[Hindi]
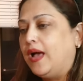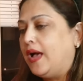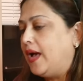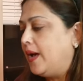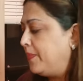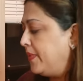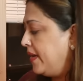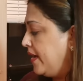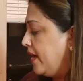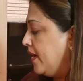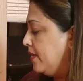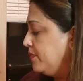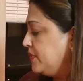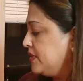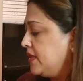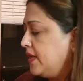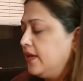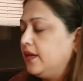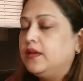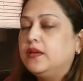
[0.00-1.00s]
आप आराम
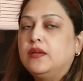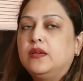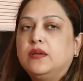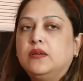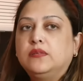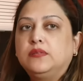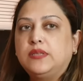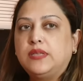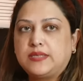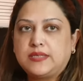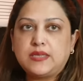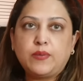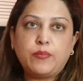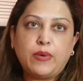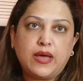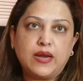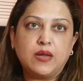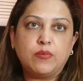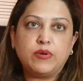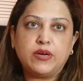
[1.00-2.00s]
से 10 से
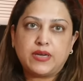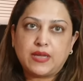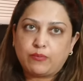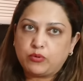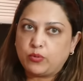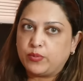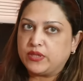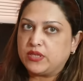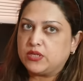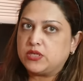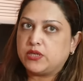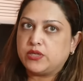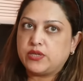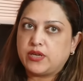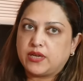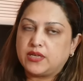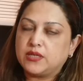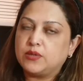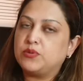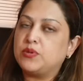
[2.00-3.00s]
12 मिनट आपको पता चल
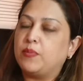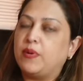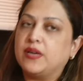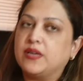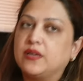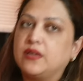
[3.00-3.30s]
जाएगा जब टमाटर